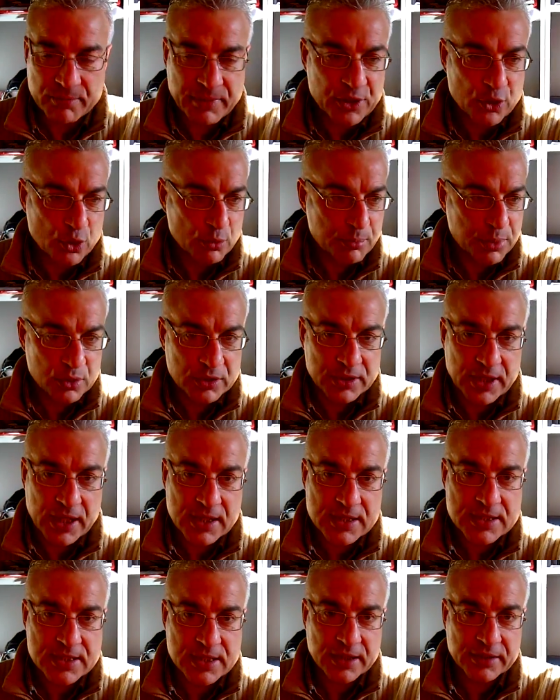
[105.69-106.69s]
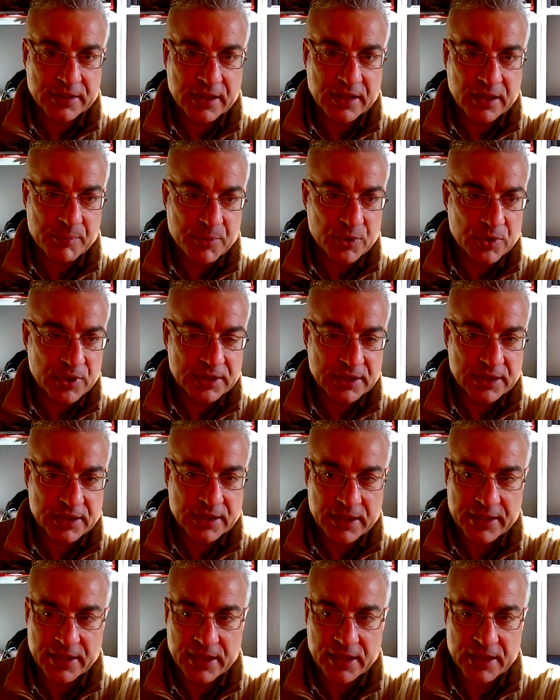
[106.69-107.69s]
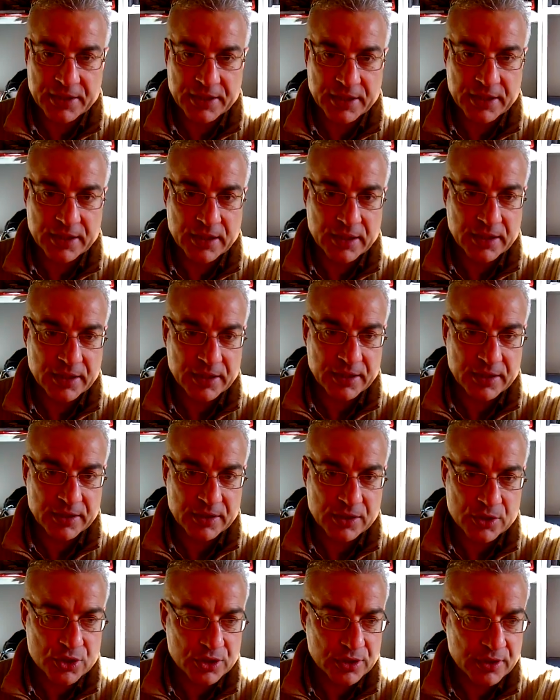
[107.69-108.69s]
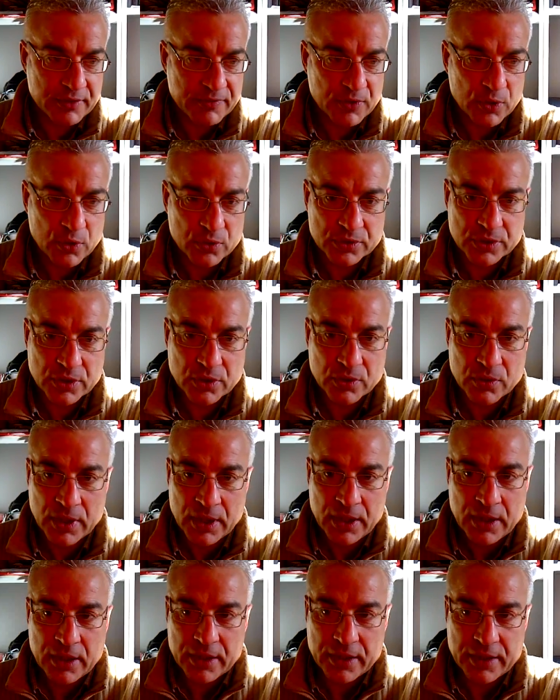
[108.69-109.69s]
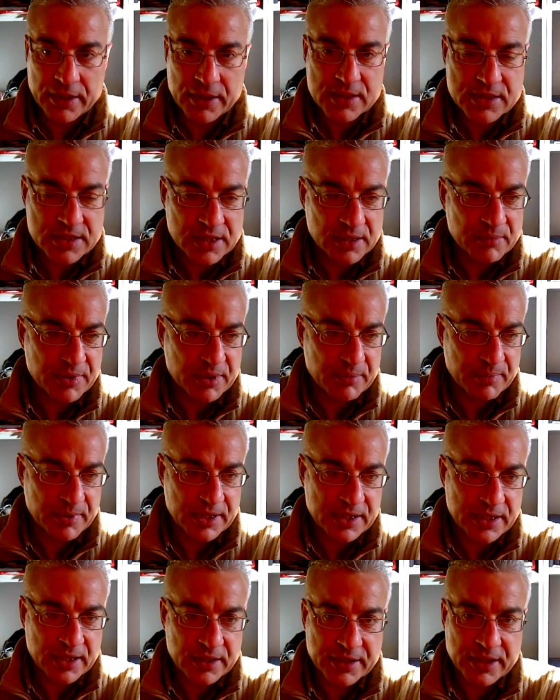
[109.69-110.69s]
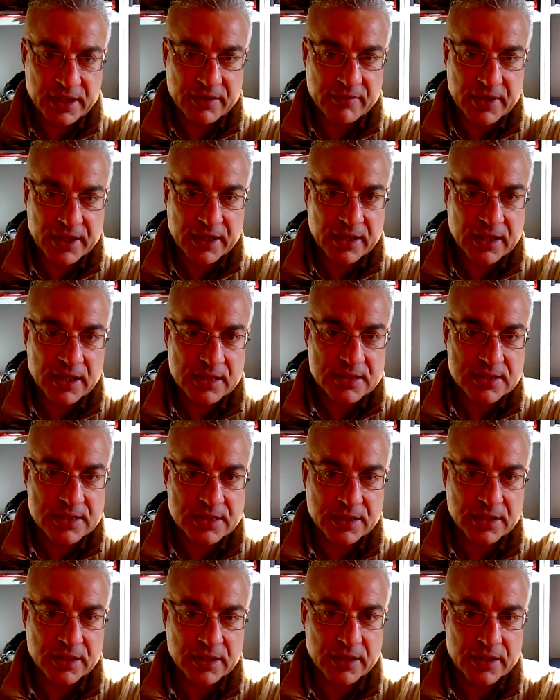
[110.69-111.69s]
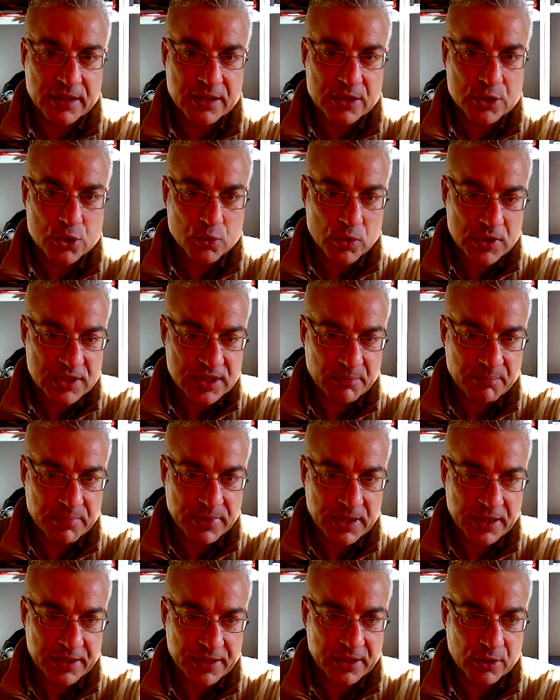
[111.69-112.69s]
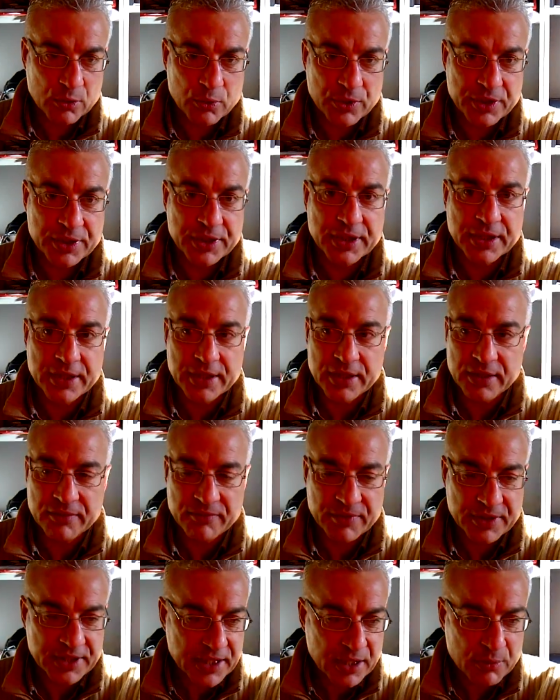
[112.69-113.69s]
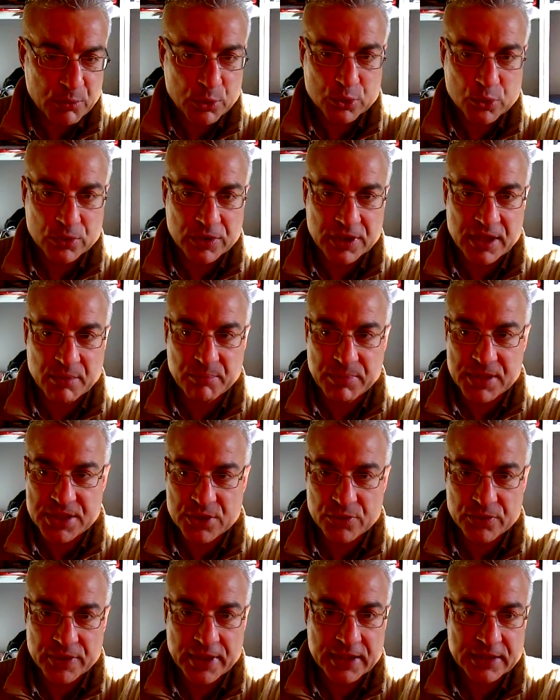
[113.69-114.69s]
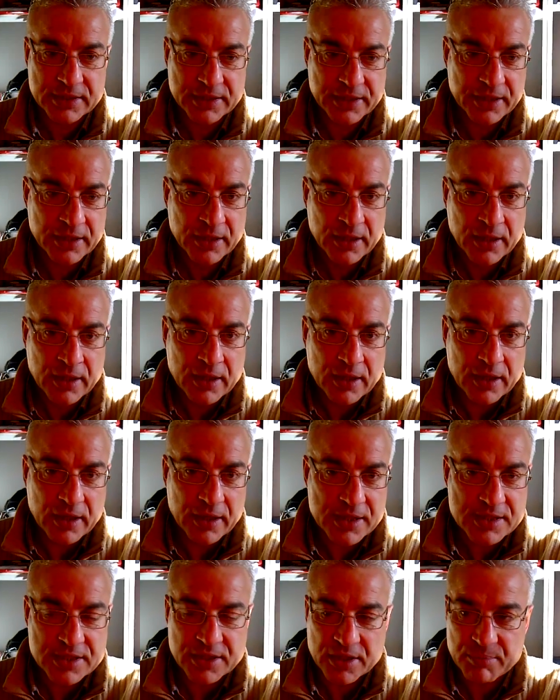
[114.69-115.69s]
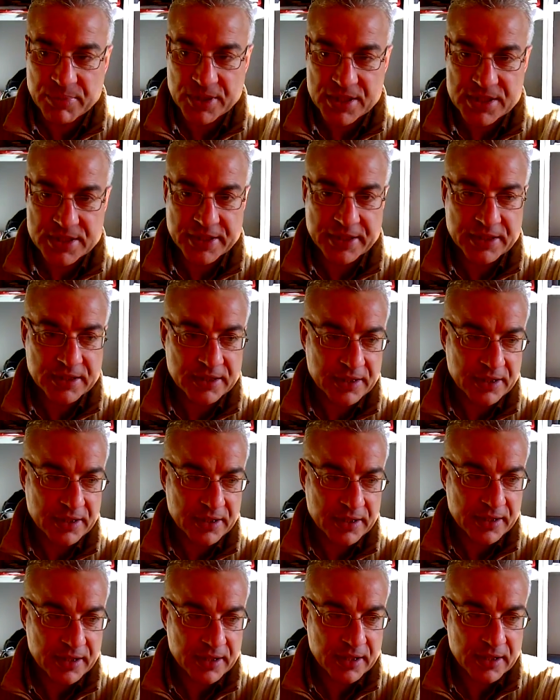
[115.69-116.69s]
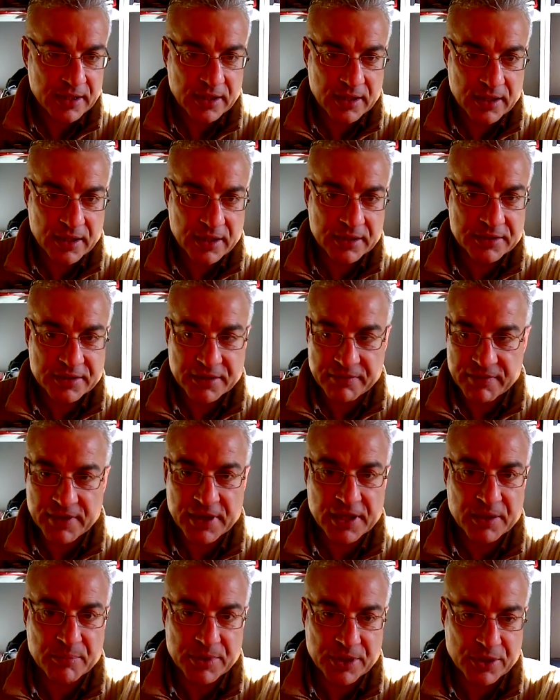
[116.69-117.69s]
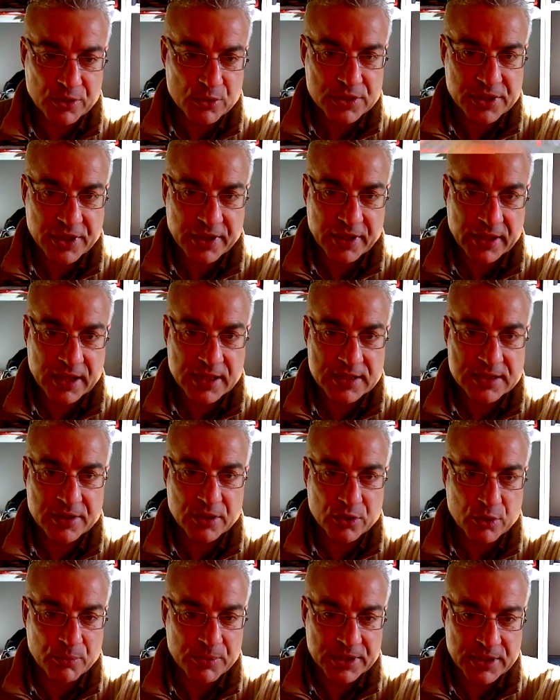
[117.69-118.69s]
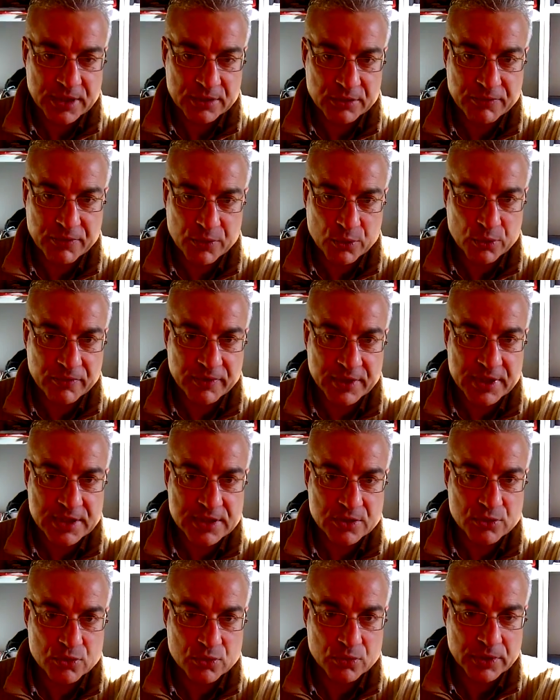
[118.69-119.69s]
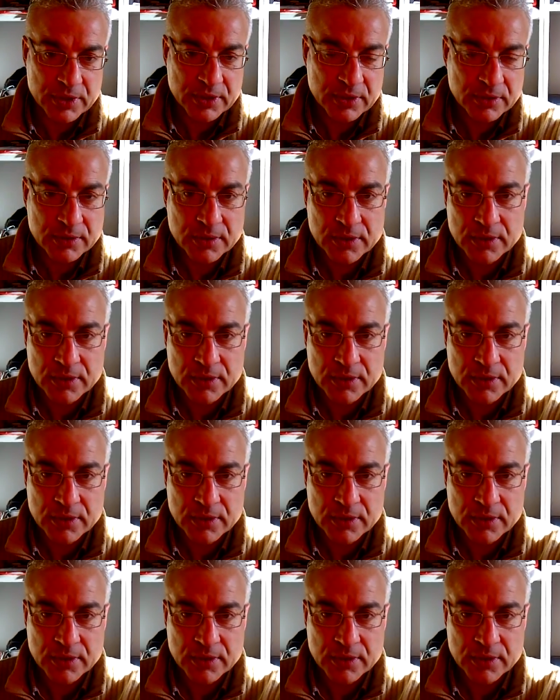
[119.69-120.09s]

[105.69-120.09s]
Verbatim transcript: di meno importanza anche i campionati italiani eh, di sci di fondo, eh, sempre per gli allievi ragazzi eh, su Assapada. Quindi invitiamo tutti gli appassionati a essere presenti e a, a tifare per i nostri ragazzi del Comitato Friuli Venezia Giulia.